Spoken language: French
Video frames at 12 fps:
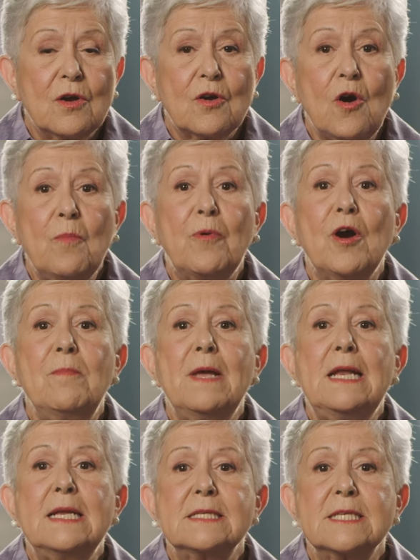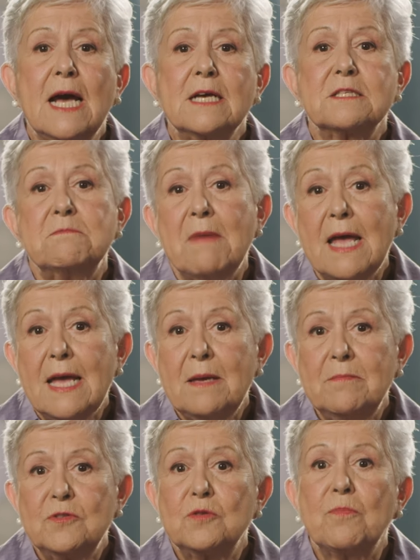compromet l'essence
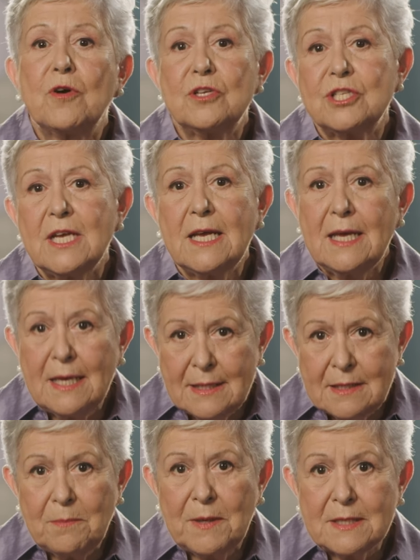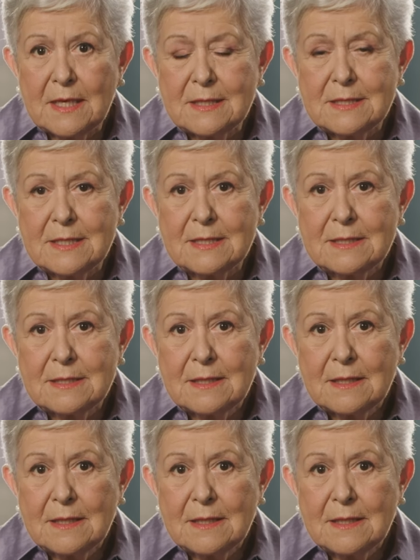même du projet indépendantiste.